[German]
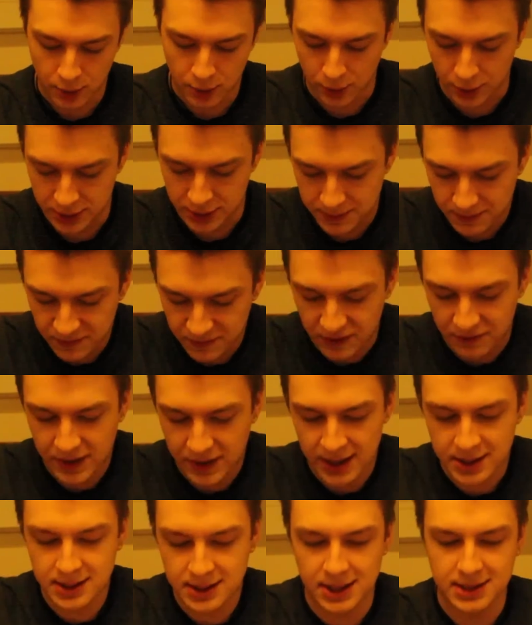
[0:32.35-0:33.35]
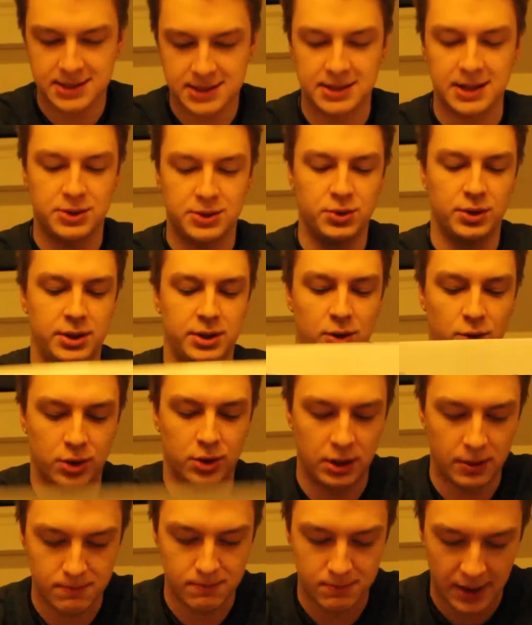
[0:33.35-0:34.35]
Und wir werden die jetzt natürlich
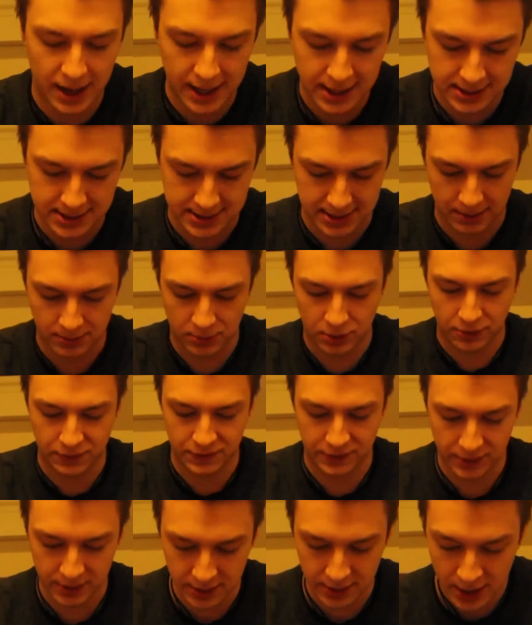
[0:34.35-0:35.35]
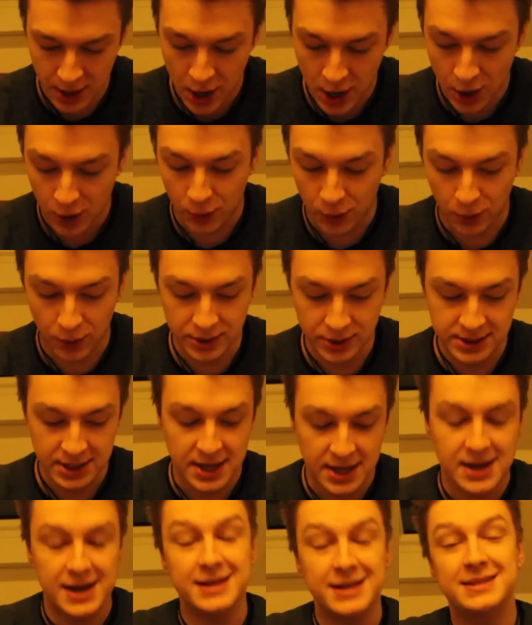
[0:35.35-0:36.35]
auch gemeinsam öffnen. Und
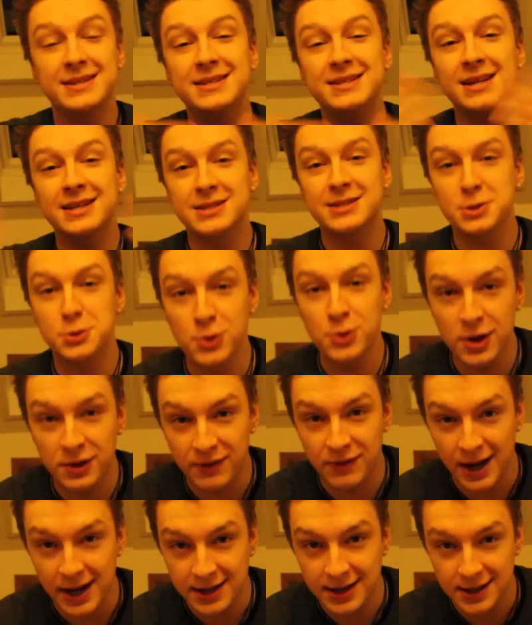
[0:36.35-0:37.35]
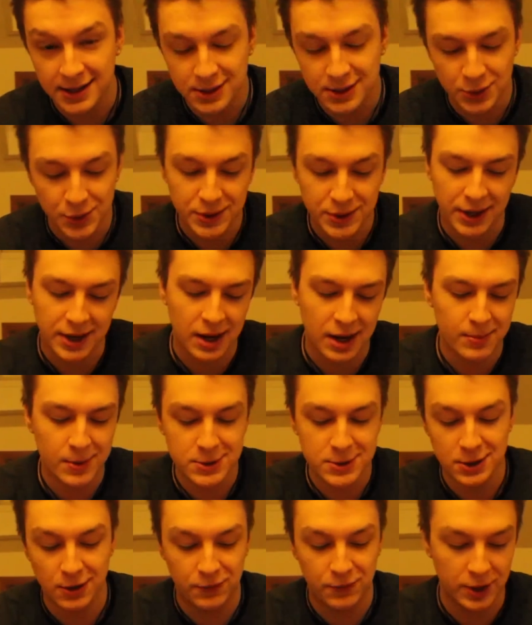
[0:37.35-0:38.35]
es ist jetzt natürlich Weihnachten und da kann
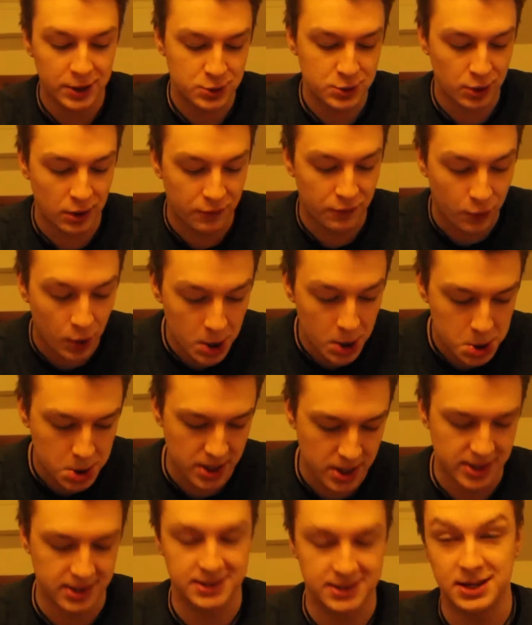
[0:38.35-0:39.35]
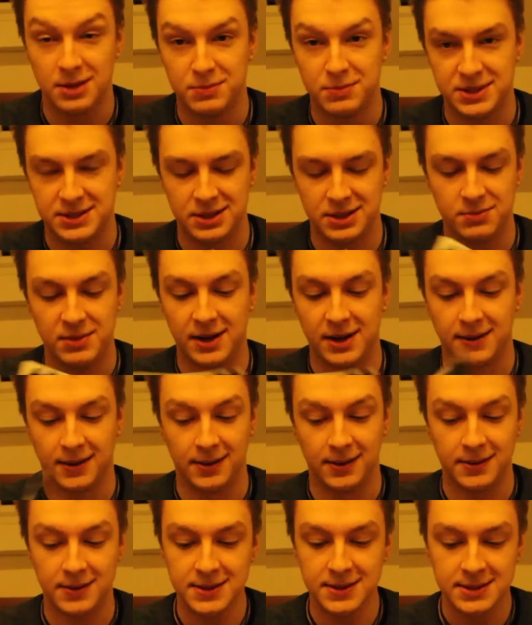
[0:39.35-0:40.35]
man sich ja vielleicht sogar vorstellen, dass hier ein bisschen mehr
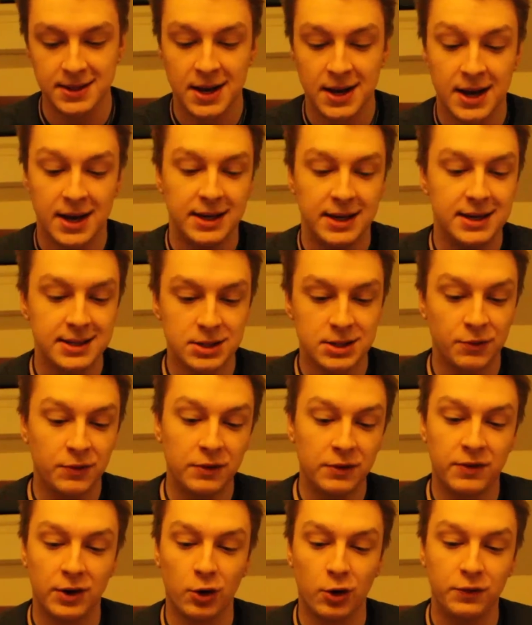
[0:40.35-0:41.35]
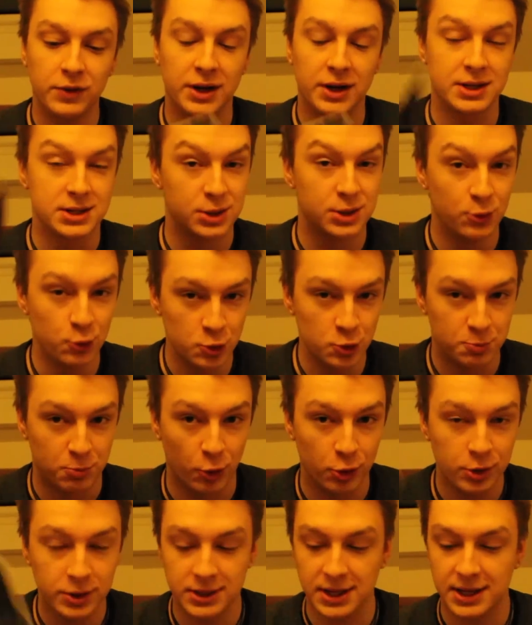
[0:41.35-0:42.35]
drin ist. Hier ist auf jeden Fall auch wieder das
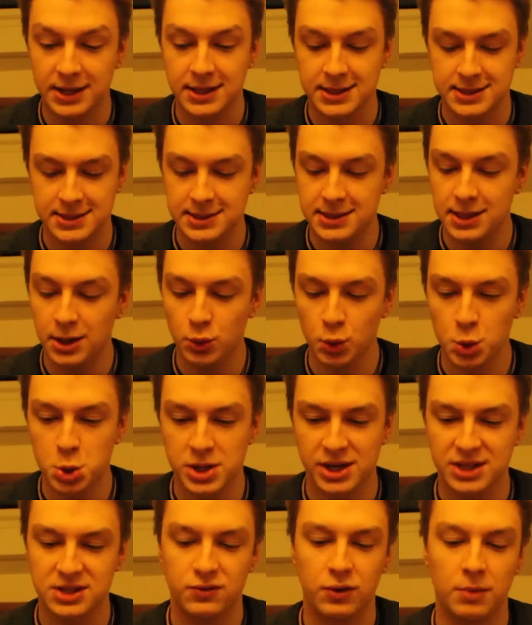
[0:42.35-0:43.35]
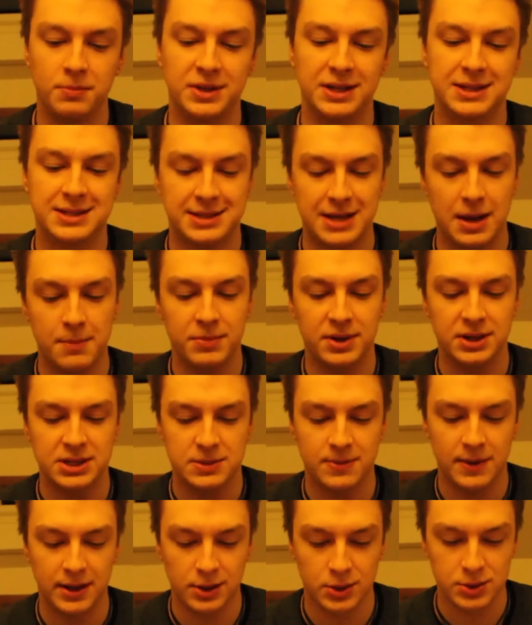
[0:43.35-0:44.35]
Lootbook, denn das ist die Loot Chest vom Dezember
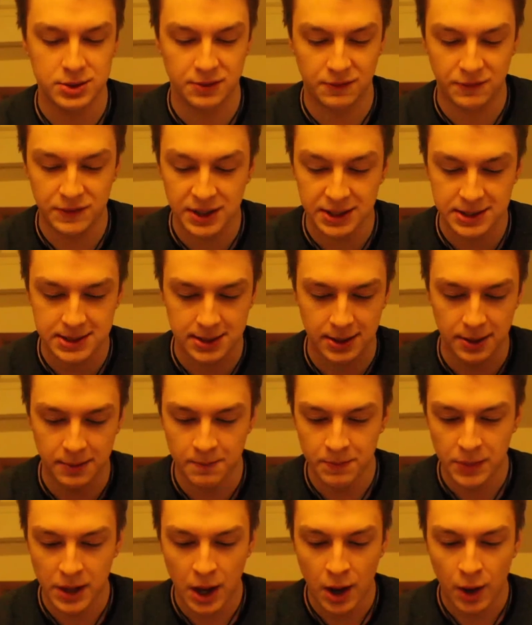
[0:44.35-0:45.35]
2014.